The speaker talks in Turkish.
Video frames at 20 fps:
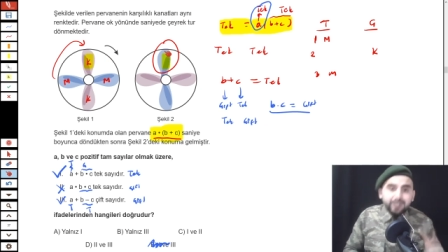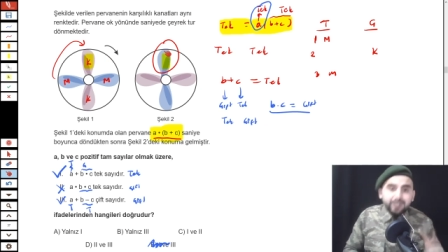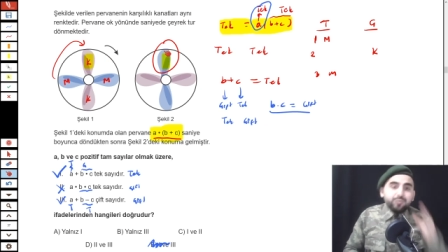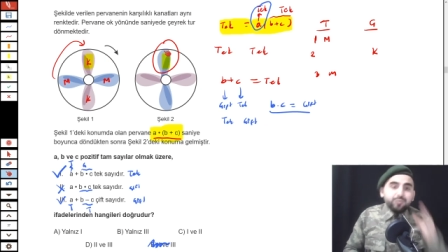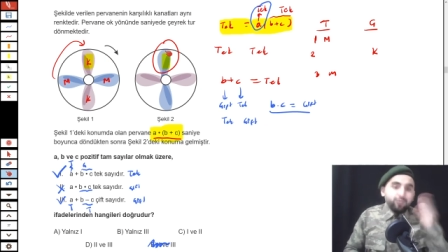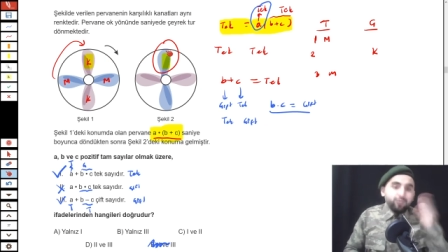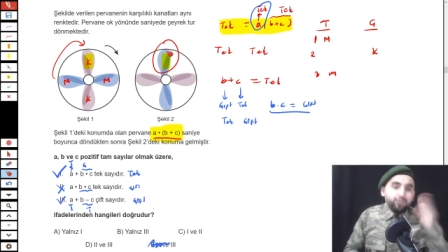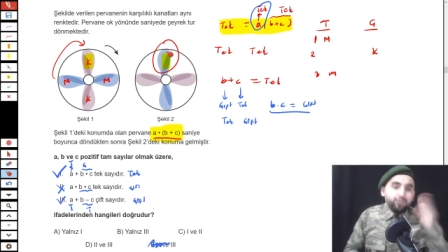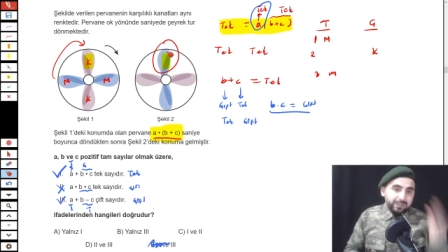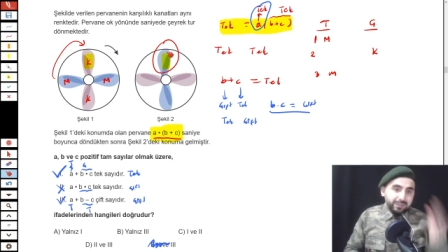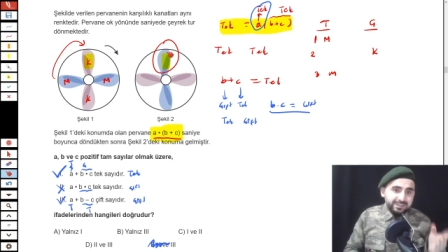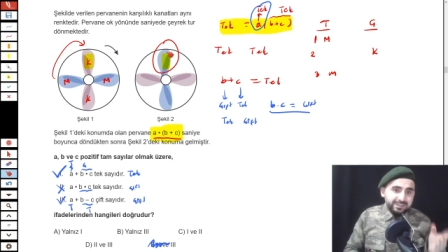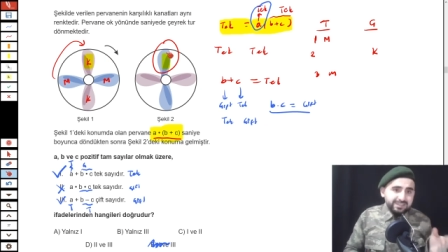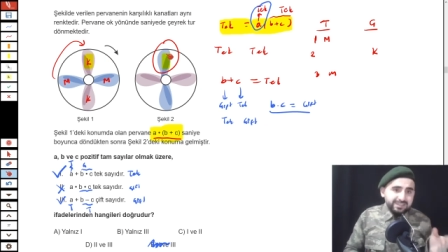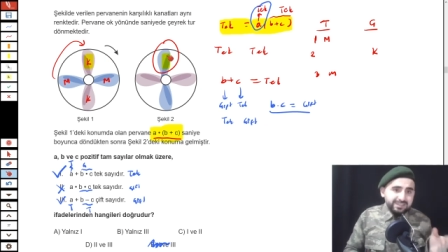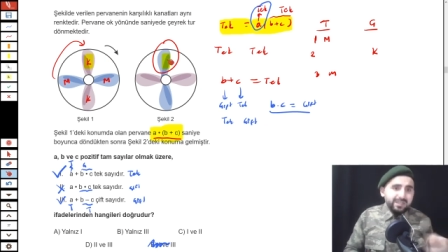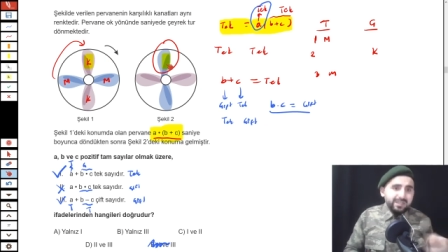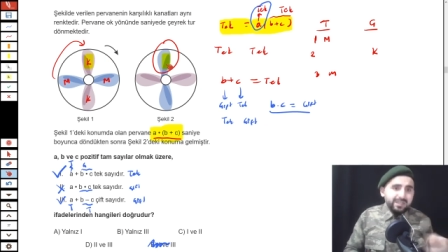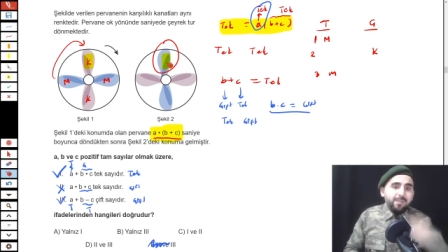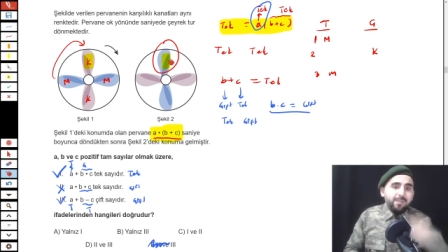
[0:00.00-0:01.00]

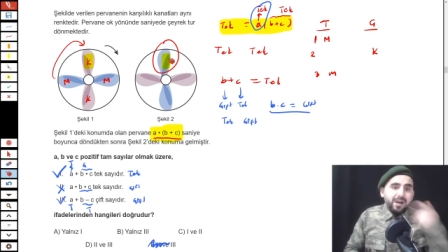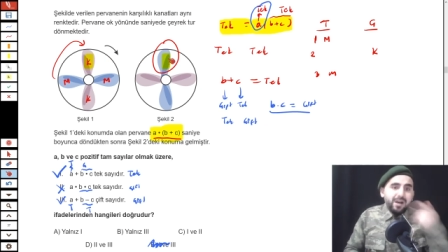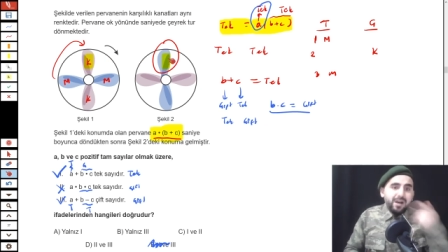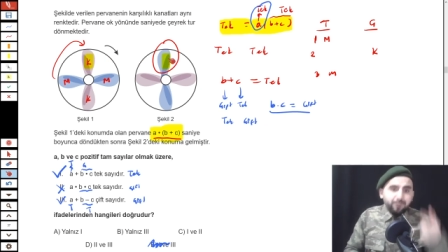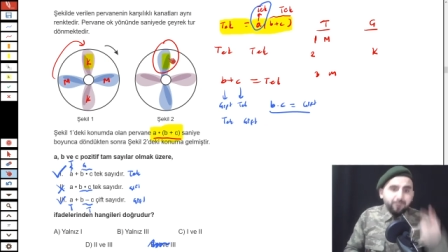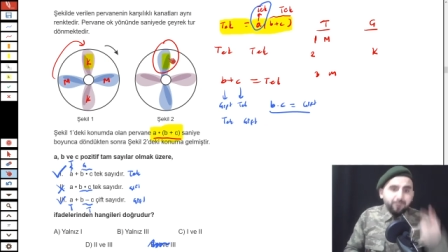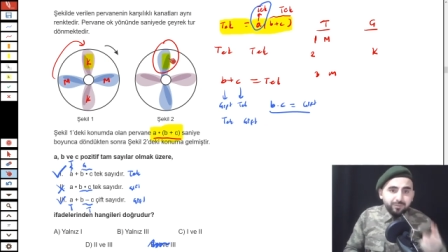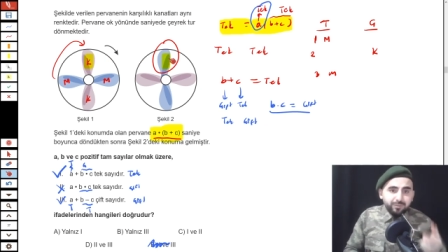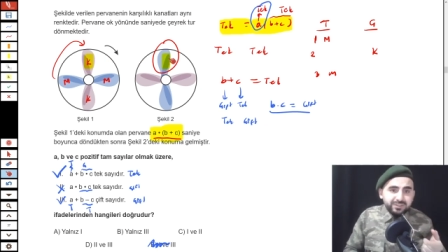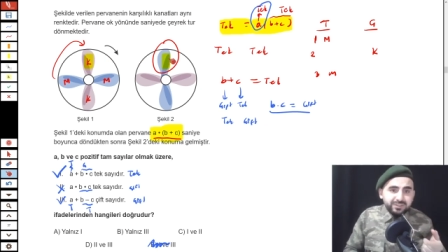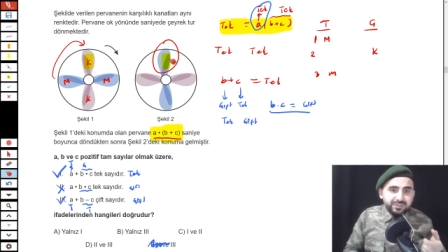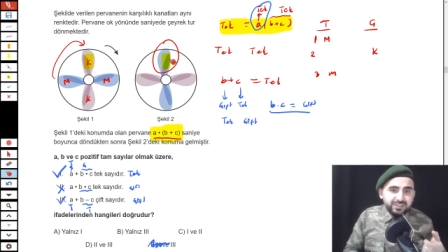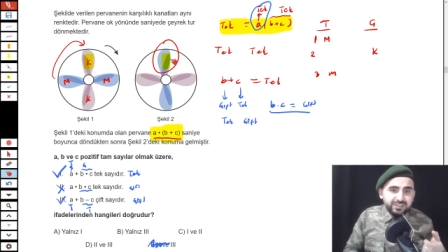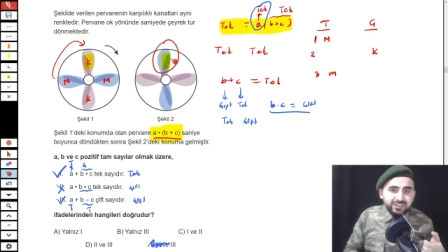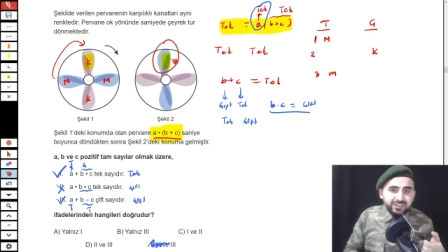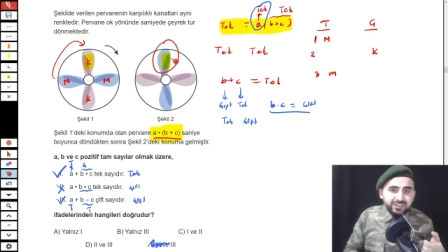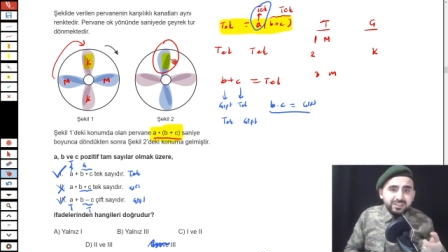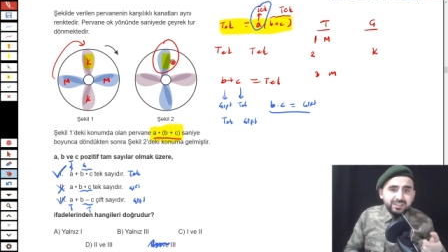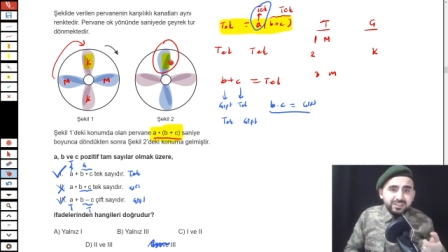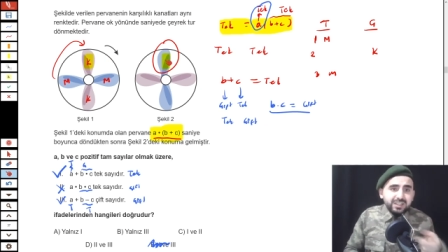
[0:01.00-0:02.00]
Dolayısıyla mavi olması
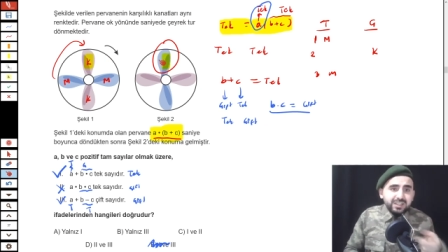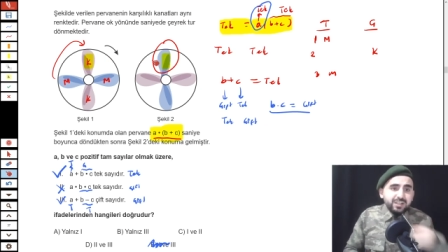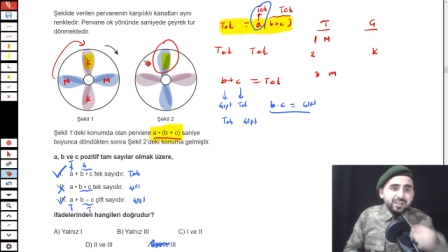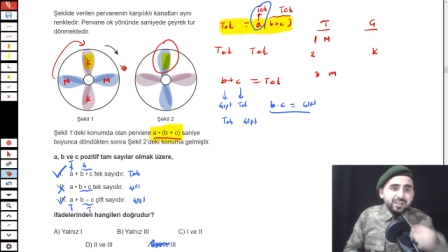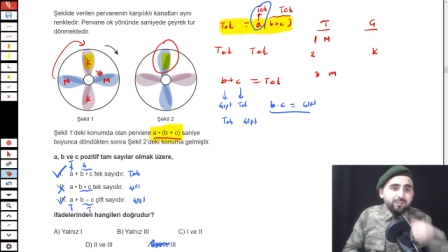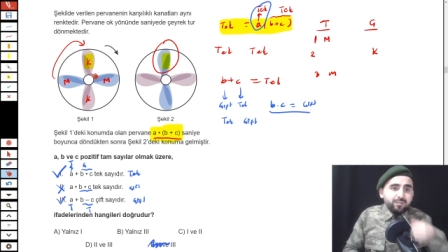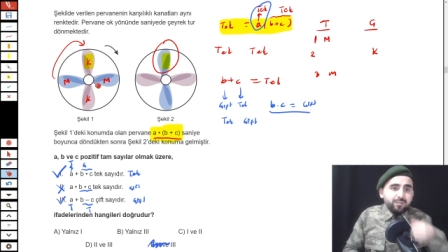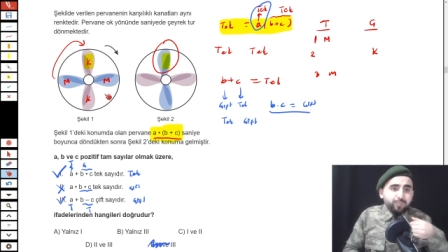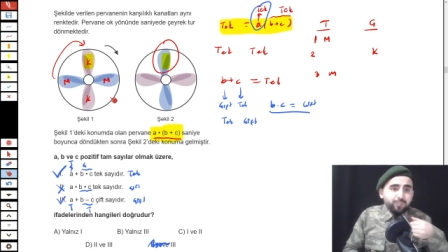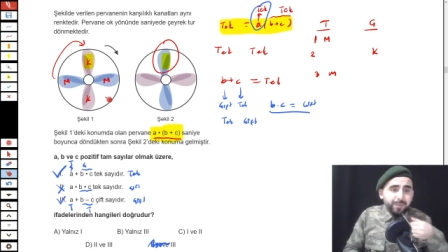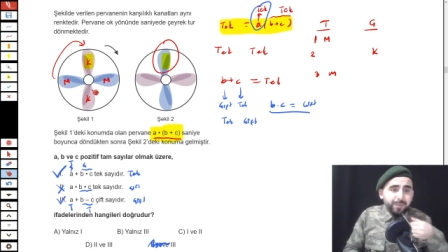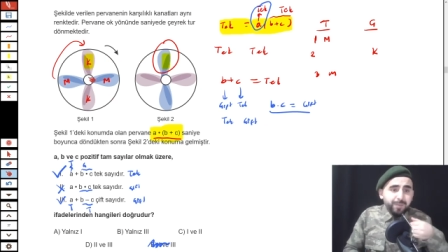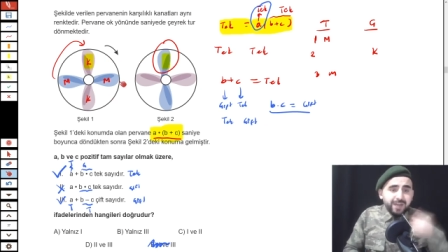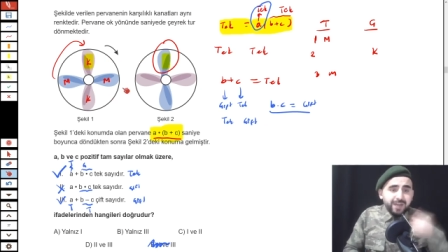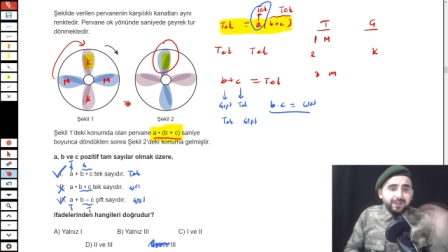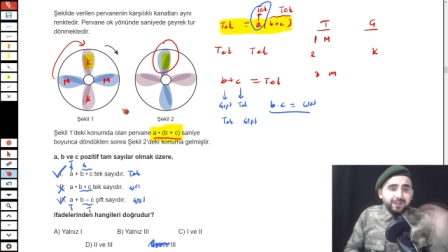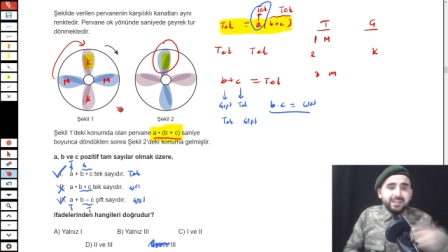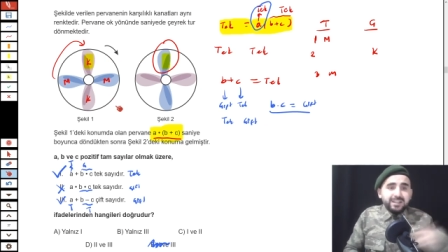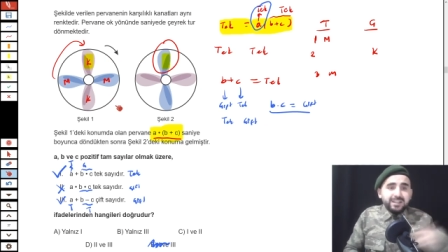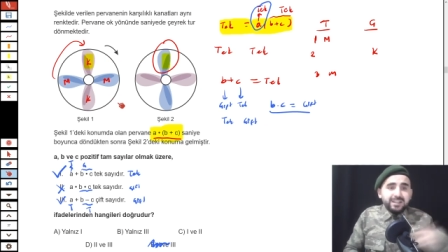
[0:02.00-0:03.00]
için bu
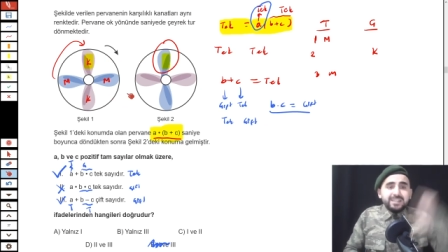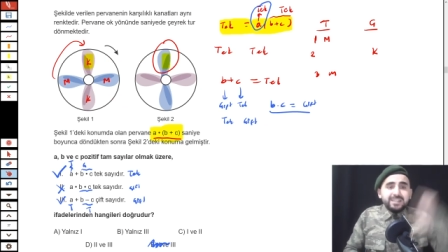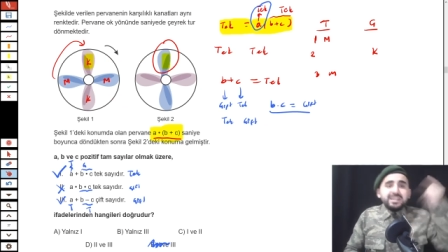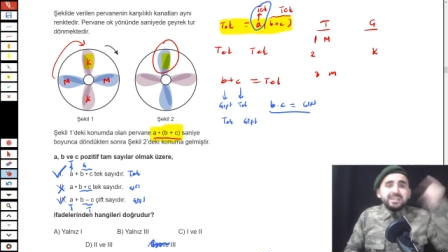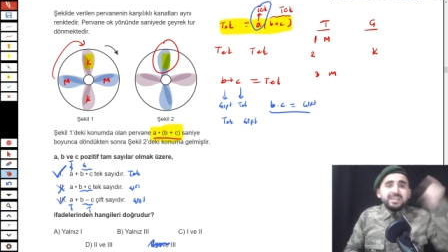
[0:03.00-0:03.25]
pervanenin tek